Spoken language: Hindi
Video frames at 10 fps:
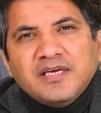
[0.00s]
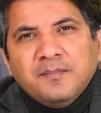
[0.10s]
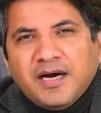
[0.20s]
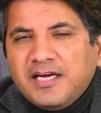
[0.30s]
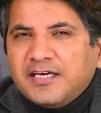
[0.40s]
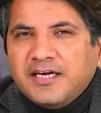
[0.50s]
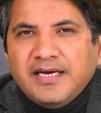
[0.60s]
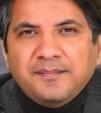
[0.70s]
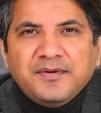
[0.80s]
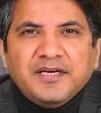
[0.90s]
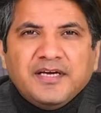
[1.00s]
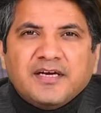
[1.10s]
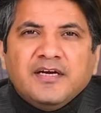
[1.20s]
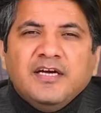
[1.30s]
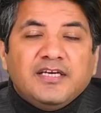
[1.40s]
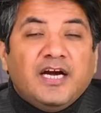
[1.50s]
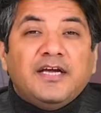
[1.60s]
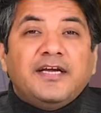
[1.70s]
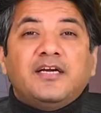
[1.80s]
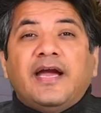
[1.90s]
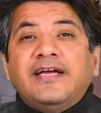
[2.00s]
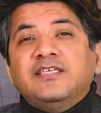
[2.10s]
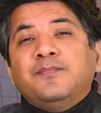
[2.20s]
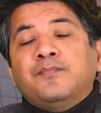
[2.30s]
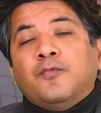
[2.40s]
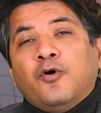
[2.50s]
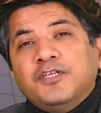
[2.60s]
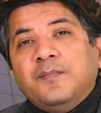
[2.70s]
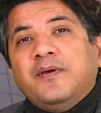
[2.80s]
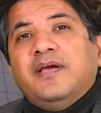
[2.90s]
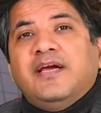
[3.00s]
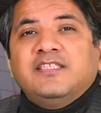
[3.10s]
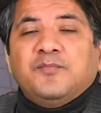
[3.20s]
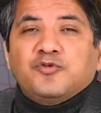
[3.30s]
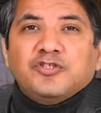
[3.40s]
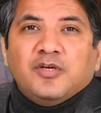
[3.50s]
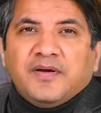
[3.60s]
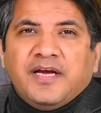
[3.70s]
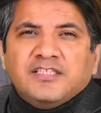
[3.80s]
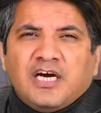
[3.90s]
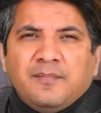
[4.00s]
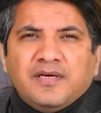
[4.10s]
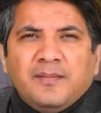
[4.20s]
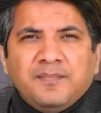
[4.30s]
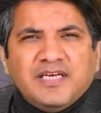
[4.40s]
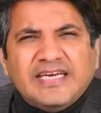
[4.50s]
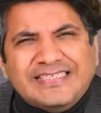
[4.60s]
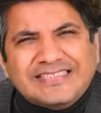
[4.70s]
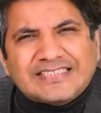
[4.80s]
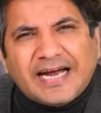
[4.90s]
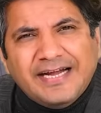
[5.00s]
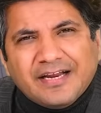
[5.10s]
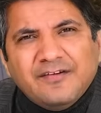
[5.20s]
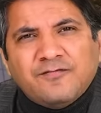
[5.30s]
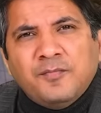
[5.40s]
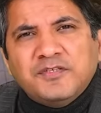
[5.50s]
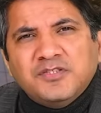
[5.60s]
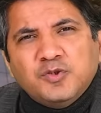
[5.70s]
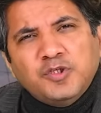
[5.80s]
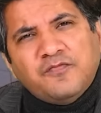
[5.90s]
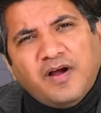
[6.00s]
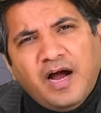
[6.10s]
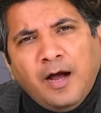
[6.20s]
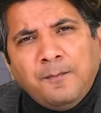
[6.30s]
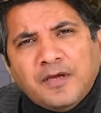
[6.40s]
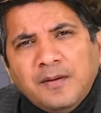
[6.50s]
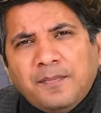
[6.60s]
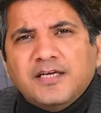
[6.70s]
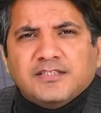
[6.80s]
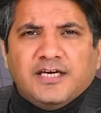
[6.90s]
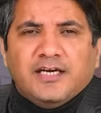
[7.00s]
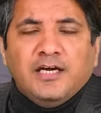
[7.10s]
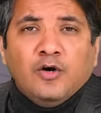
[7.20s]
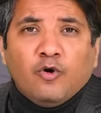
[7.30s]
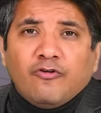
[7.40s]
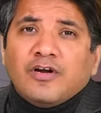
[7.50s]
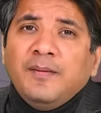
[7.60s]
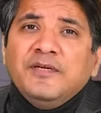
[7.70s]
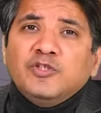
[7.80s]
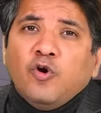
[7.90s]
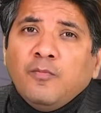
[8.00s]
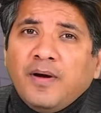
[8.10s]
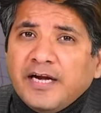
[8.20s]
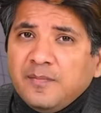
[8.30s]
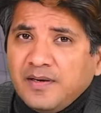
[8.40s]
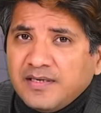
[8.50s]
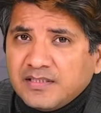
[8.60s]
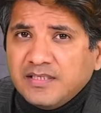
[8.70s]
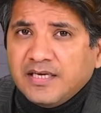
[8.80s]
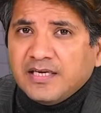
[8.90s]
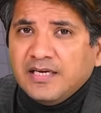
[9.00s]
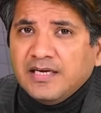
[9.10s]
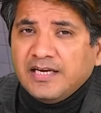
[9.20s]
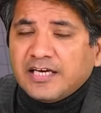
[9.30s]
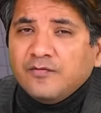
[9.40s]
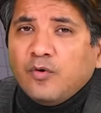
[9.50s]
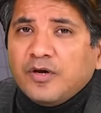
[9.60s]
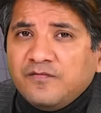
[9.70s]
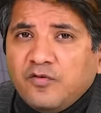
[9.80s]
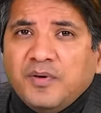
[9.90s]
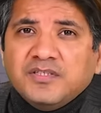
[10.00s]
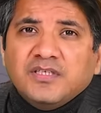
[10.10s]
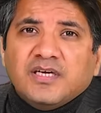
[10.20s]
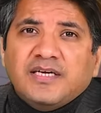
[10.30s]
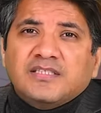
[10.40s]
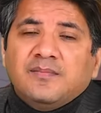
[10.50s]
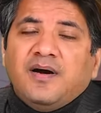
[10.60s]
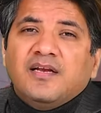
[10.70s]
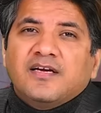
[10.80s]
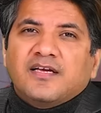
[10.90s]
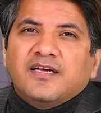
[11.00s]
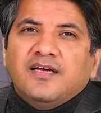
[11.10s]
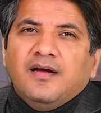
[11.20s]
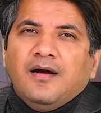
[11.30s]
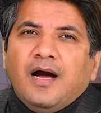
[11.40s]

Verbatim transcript: के मालिक हैं एमडी हैं या एक ऐसे पौधे पे हैं ऐसी पोजीशन पे हैं जहां पे कंपनी की इनसाइडर इंफॉर्मेशन जो सिर्फ आपके पास है और कंपनी स्टॉक मार्केट पे लिस्टेड है लेकिन वो इन्फॉर्मेशन का इस्तेमाल करके